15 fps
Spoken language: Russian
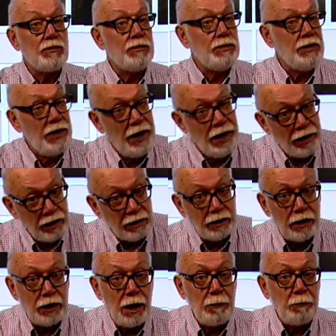
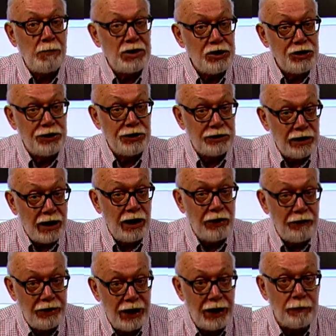Некоторые подсчитали
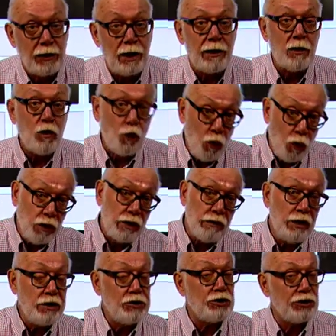время –
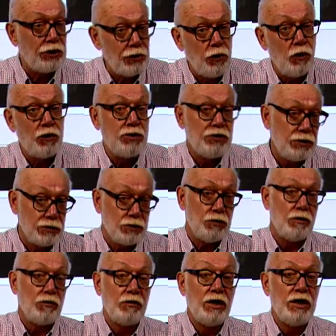около 4
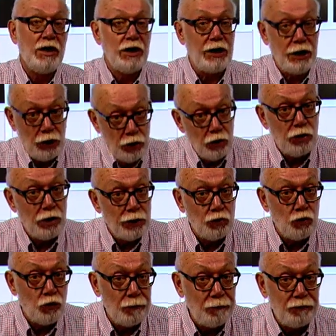часов. Ее
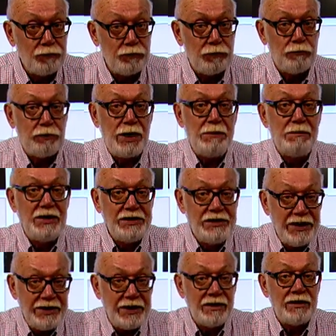длину
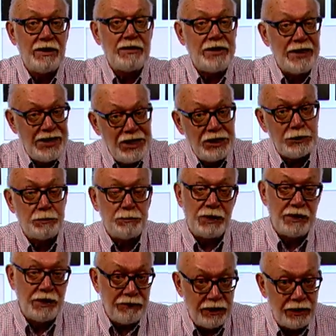приблизительно
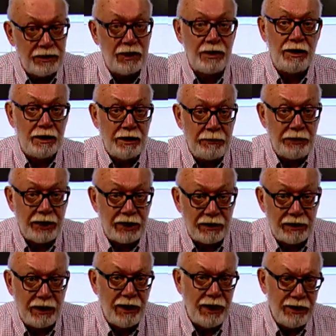3,5
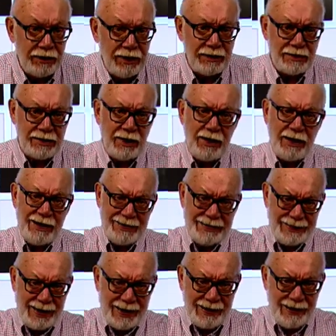километра. Так сказать,
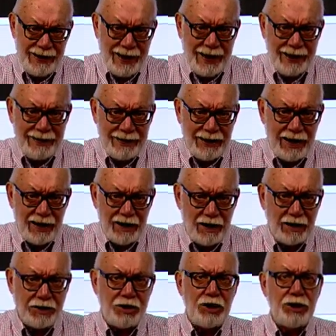наглядная
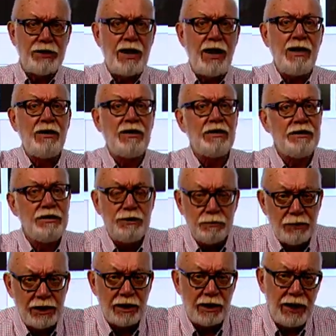картина
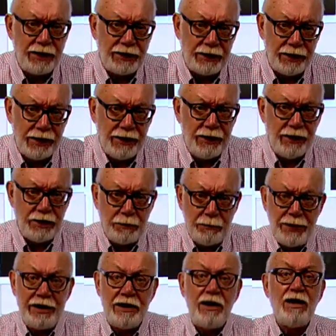демократии.
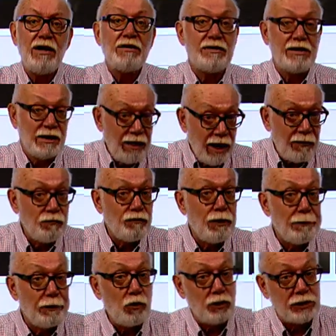Теперь задам
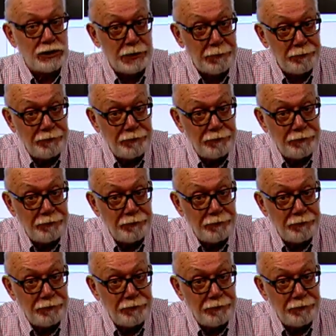вопросы.